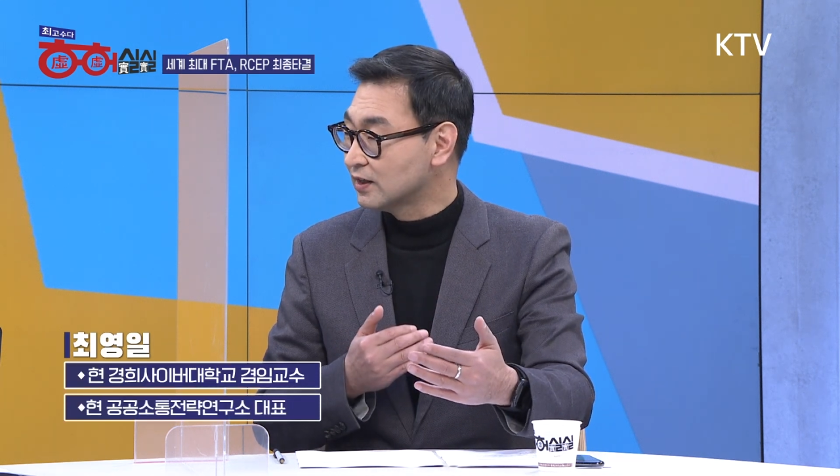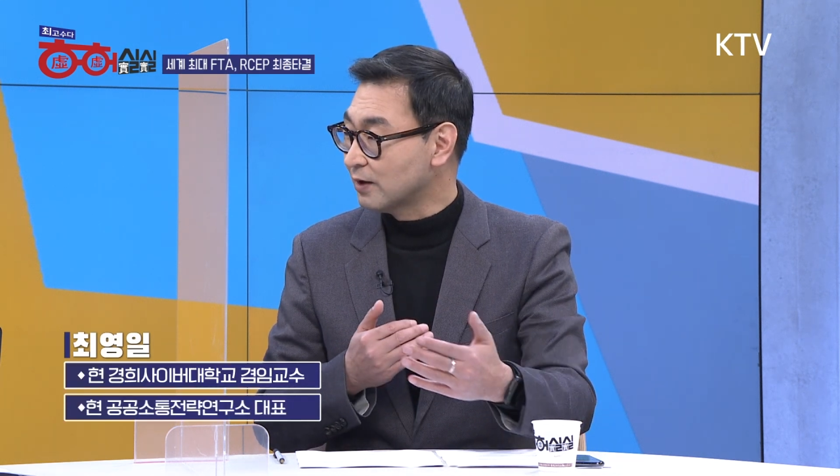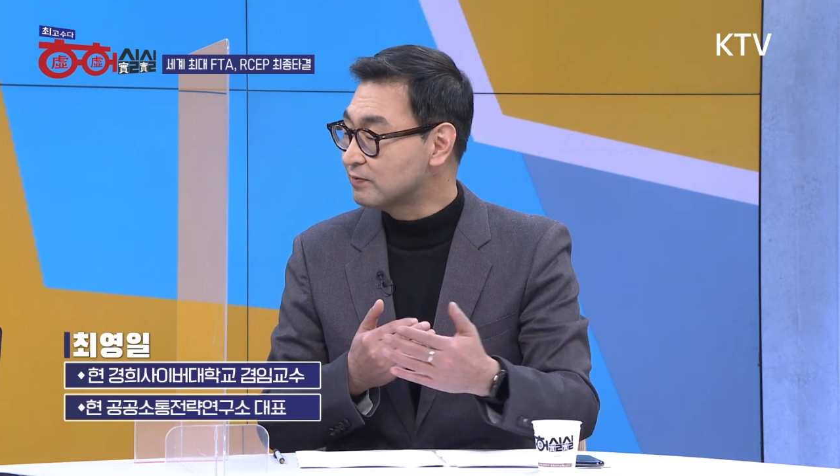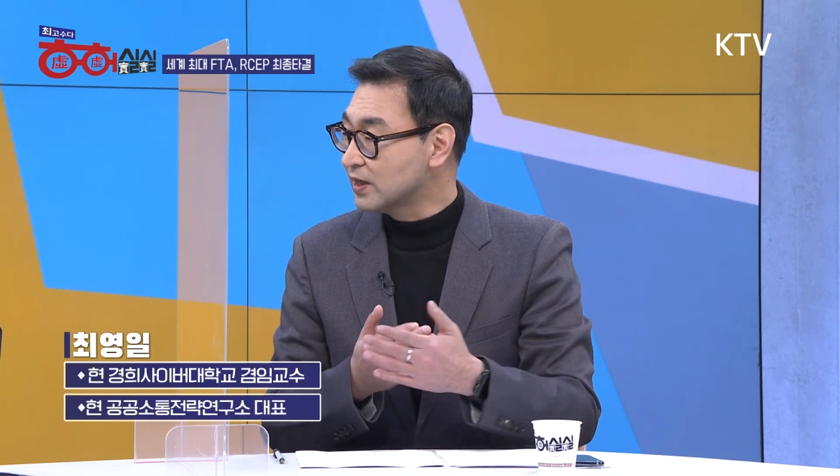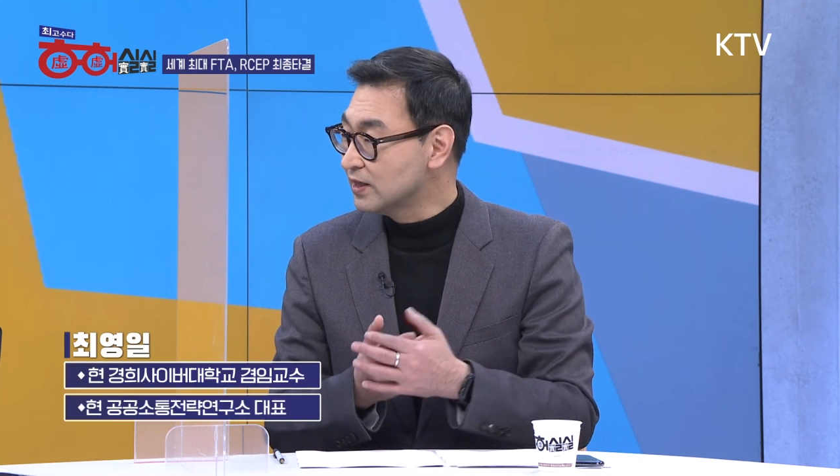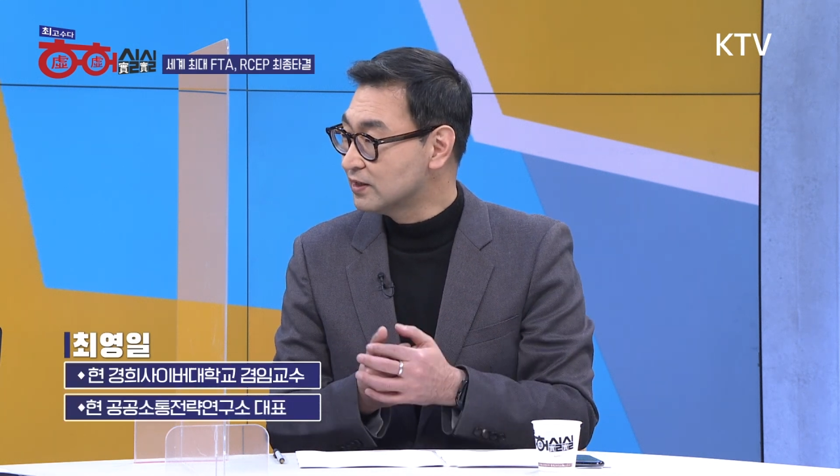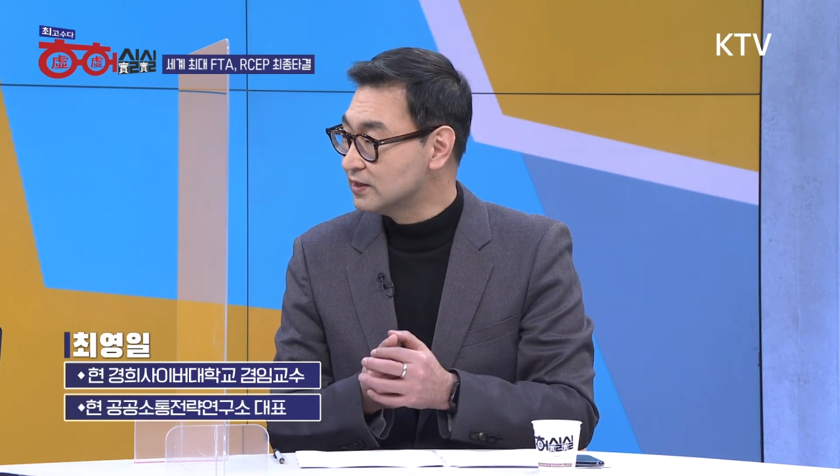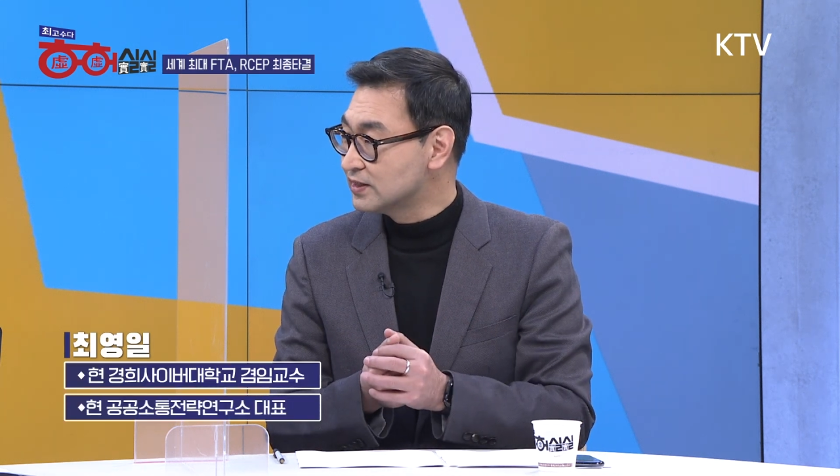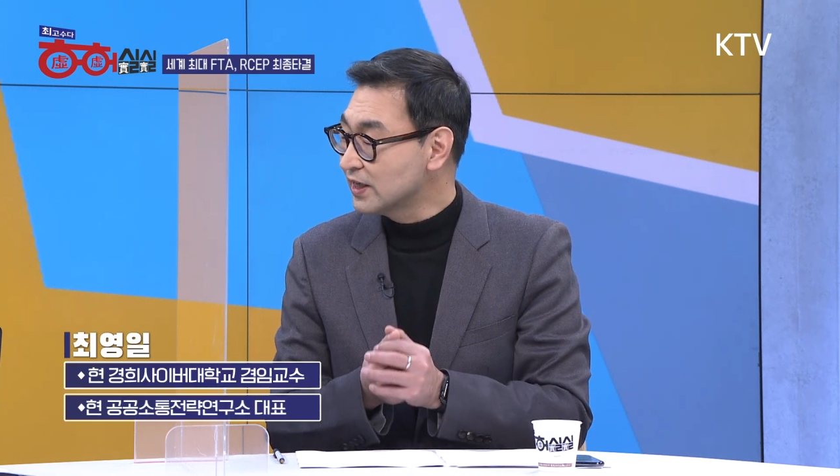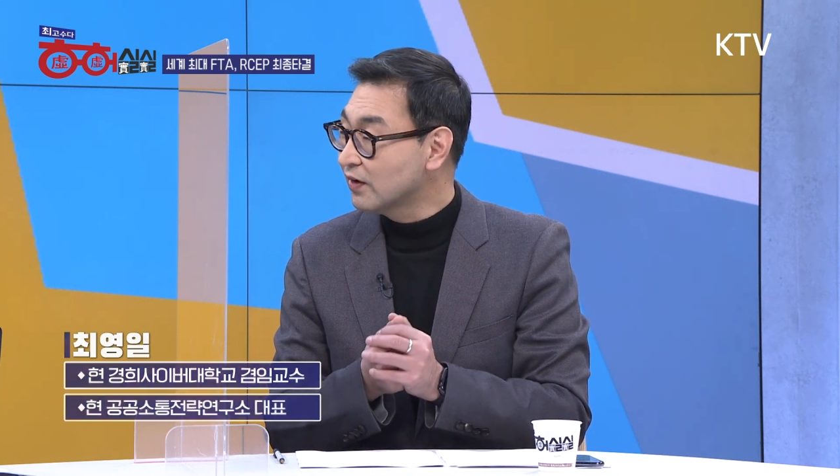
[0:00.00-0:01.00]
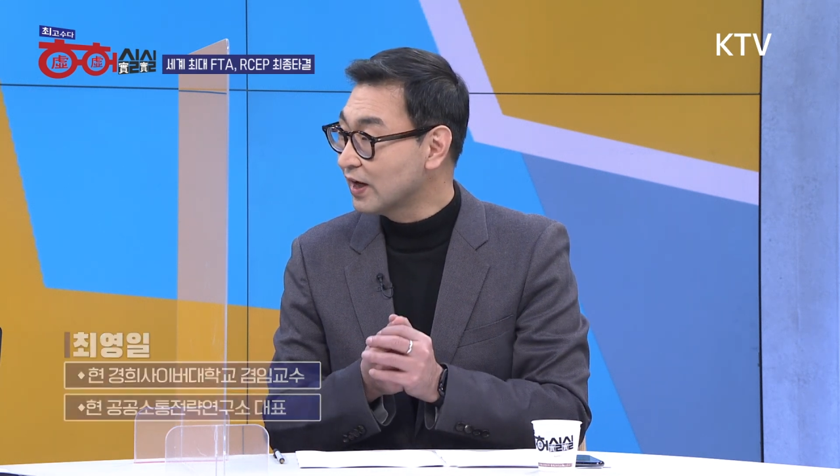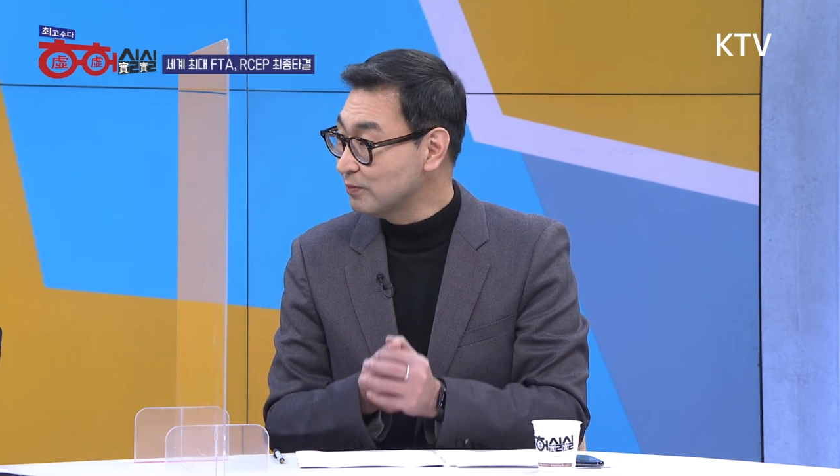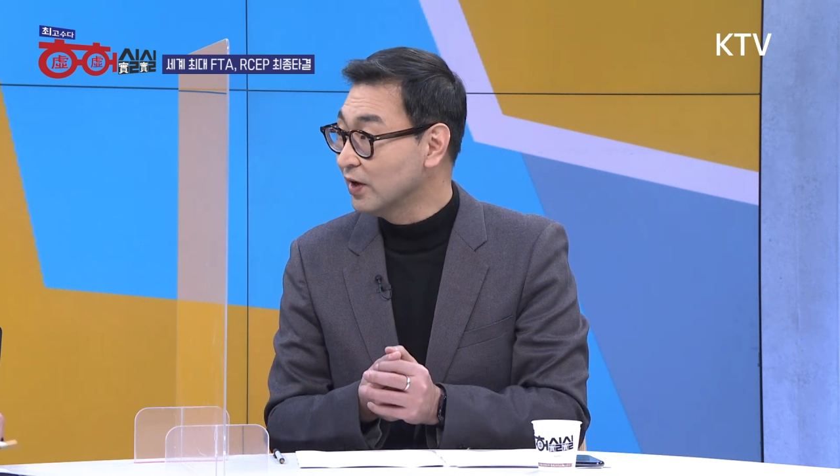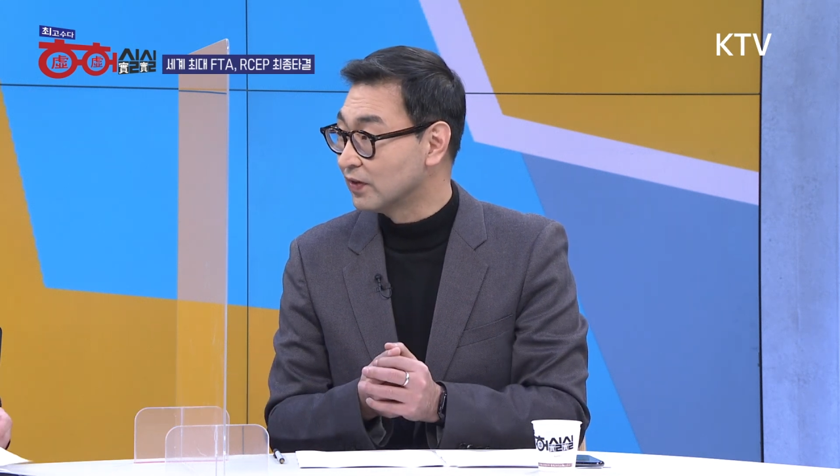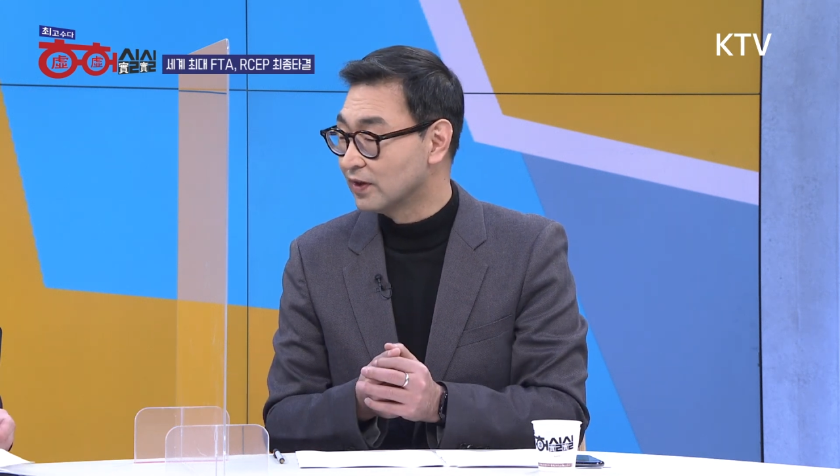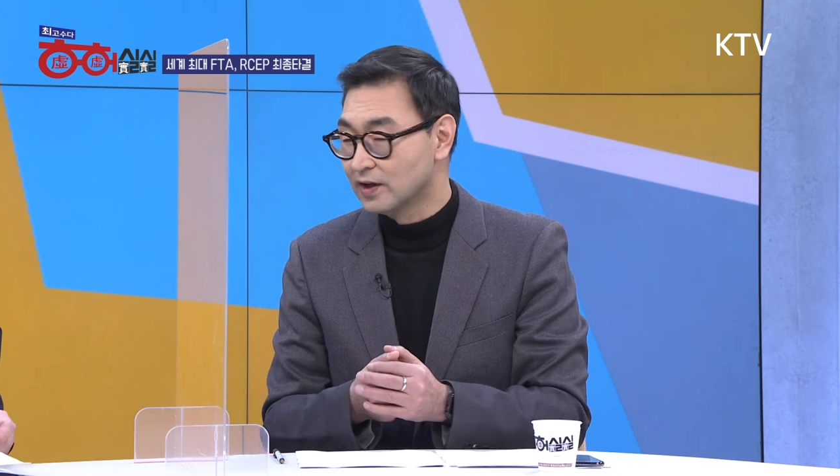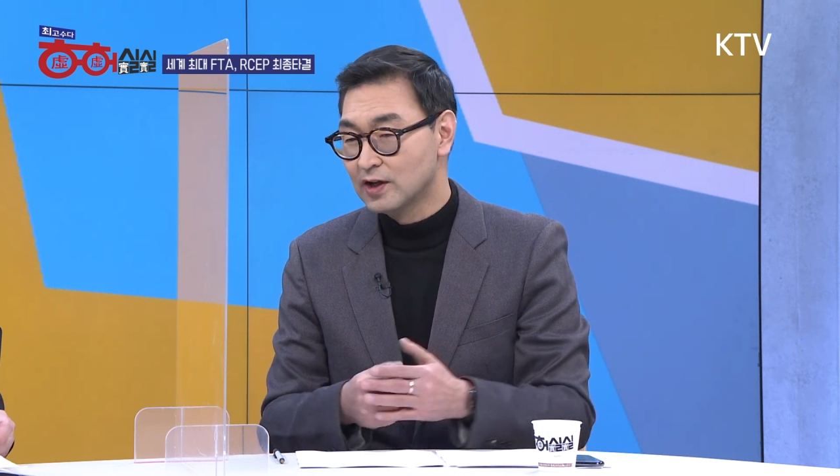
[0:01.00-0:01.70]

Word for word: FTA를 체결하면